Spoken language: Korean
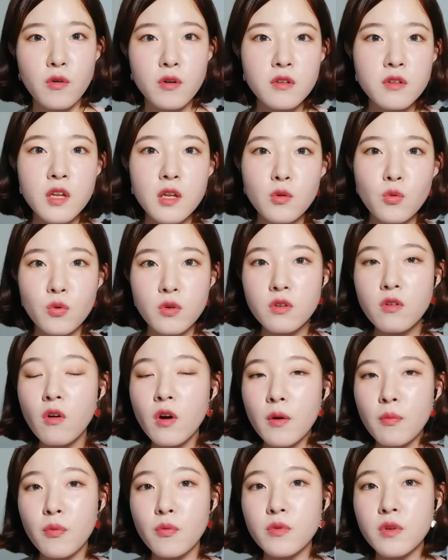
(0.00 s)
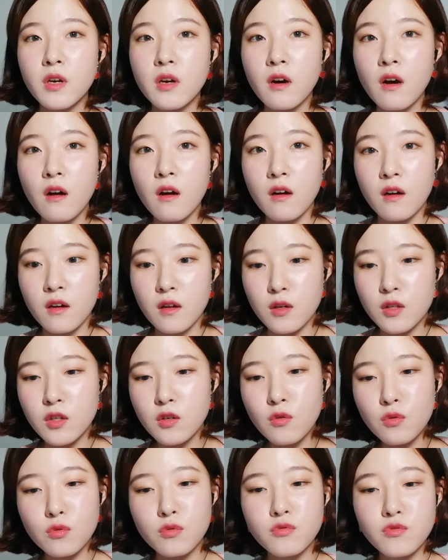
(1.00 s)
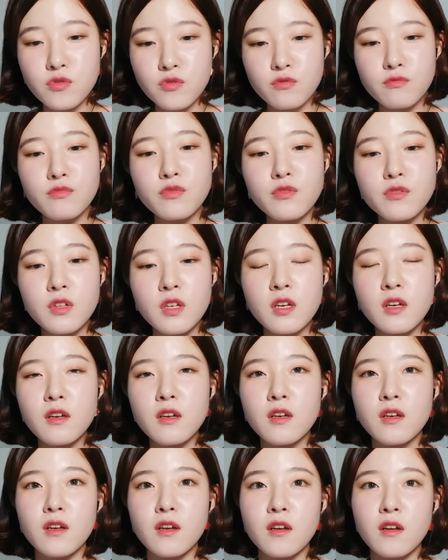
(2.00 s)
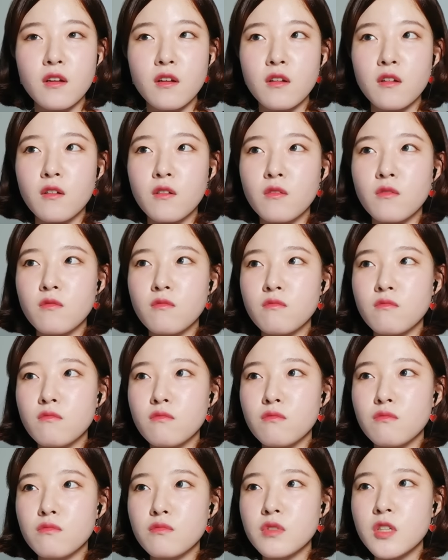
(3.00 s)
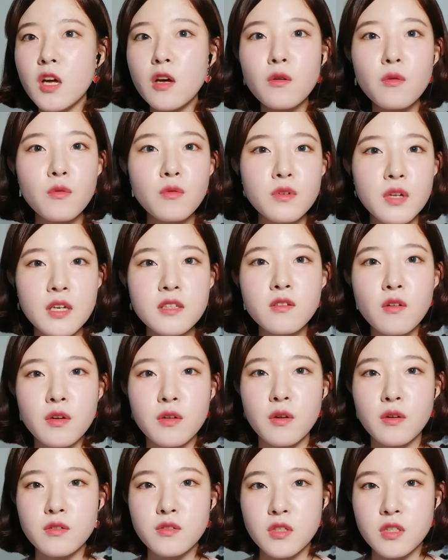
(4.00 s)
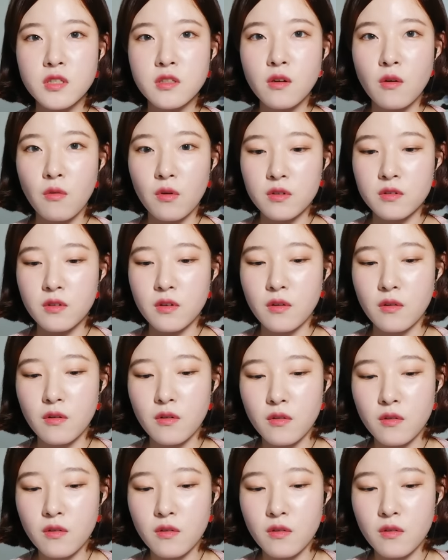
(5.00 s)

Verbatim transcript: 근데 또 이렇게 보니까 이것도 충분히 새로운 해석이 될 수 있을 것 같아요.